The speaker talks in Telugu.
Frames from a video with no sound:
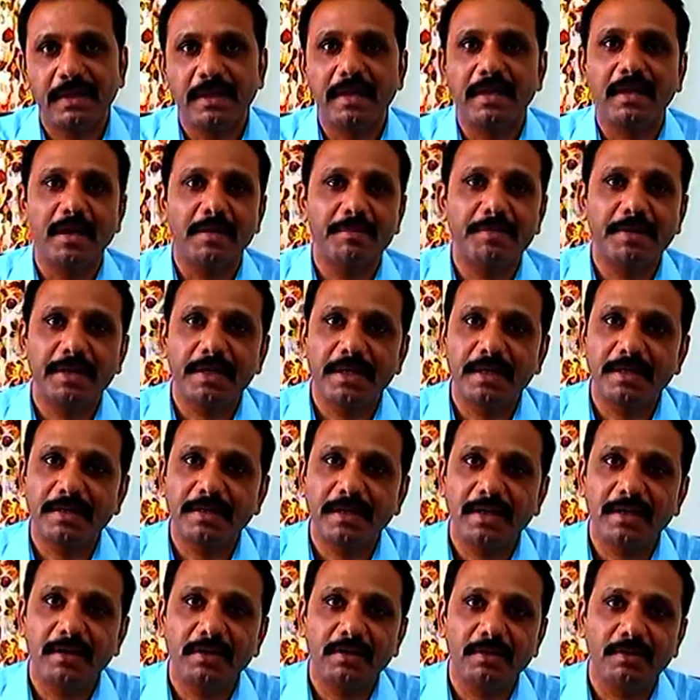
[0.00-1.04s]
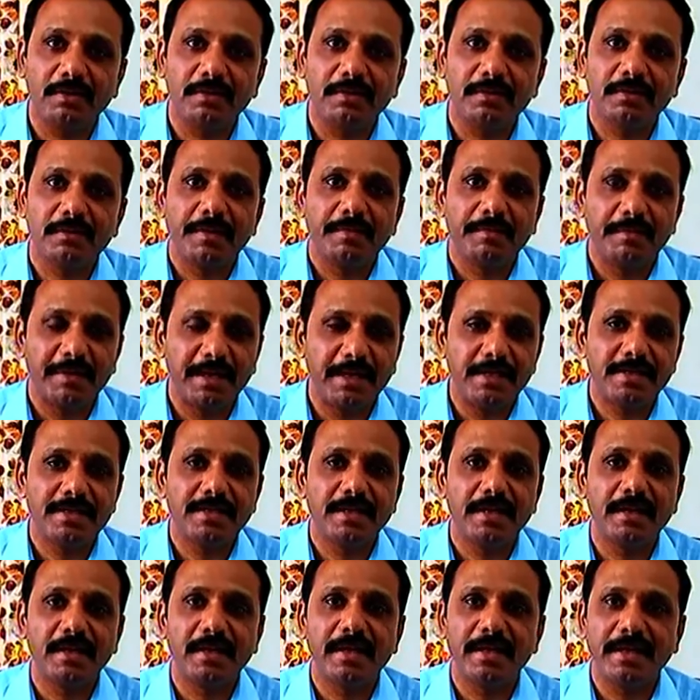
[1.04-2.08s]
ఈ కాంపిటీషన్లో
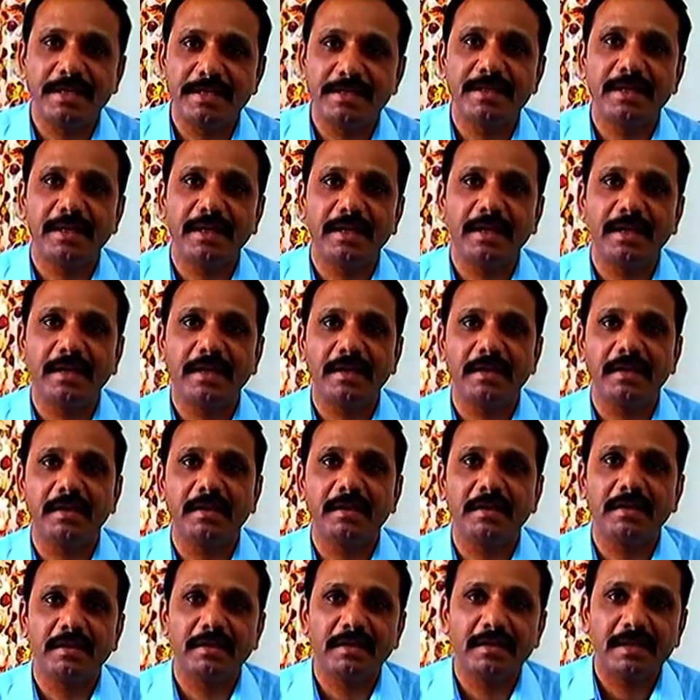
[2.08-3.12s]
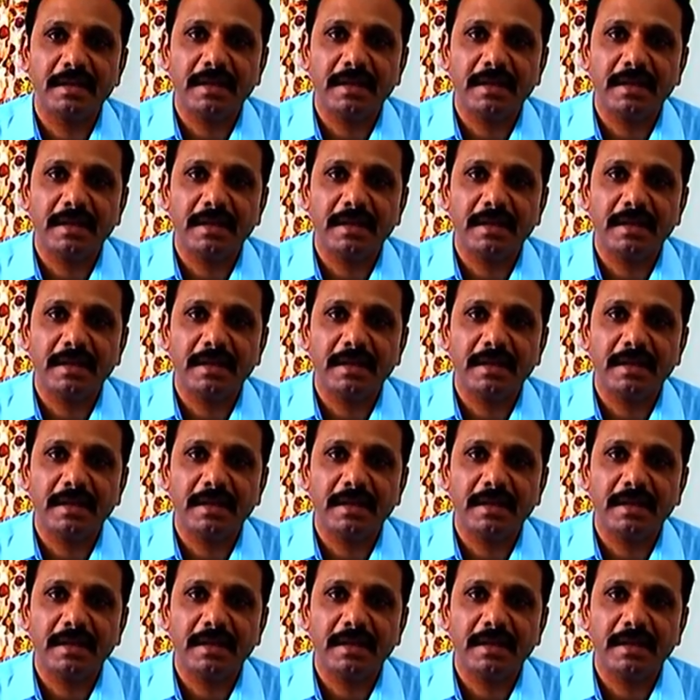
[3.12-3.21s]
మెడిసిన్ ఇంజనీరింగ్